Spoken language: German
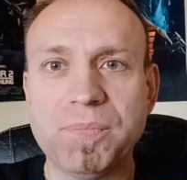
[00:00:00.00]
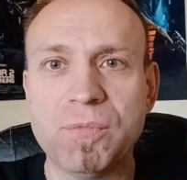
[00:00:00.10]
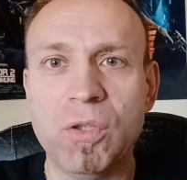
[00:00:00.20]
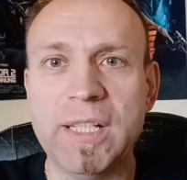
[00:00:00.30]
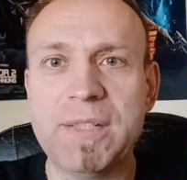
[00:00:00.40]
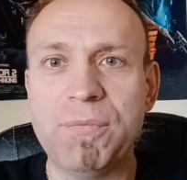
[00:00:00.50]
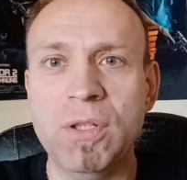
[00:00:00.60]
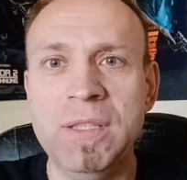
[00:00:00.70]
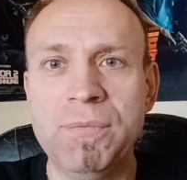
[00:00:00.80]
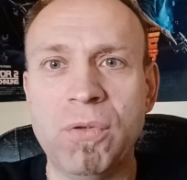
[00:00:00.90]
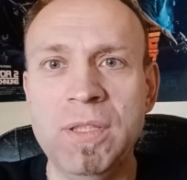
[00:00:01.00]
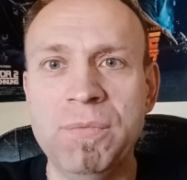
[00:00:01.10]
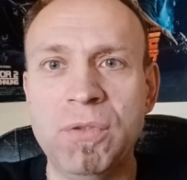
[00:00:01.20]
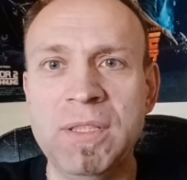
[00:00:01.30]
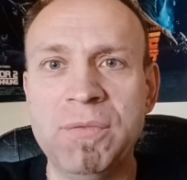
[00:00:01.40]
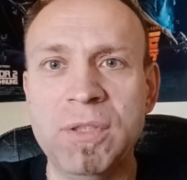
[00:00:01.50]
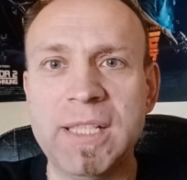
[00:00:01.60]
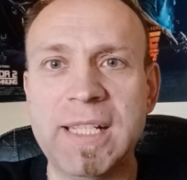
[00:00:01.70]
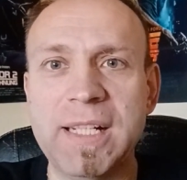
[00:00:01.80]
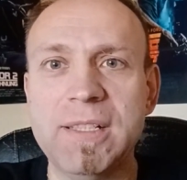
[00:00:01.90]
Von der, von, von, von, der, von der
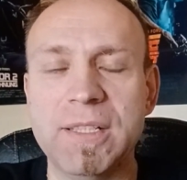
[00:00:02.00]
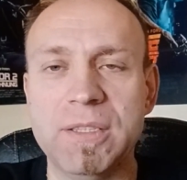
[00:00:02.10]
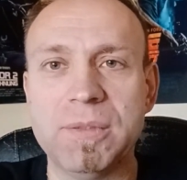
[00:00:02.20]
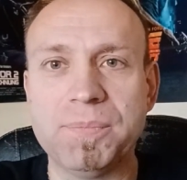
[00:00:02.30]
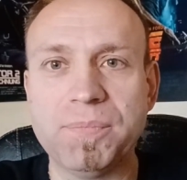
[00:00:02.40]
Krankheit.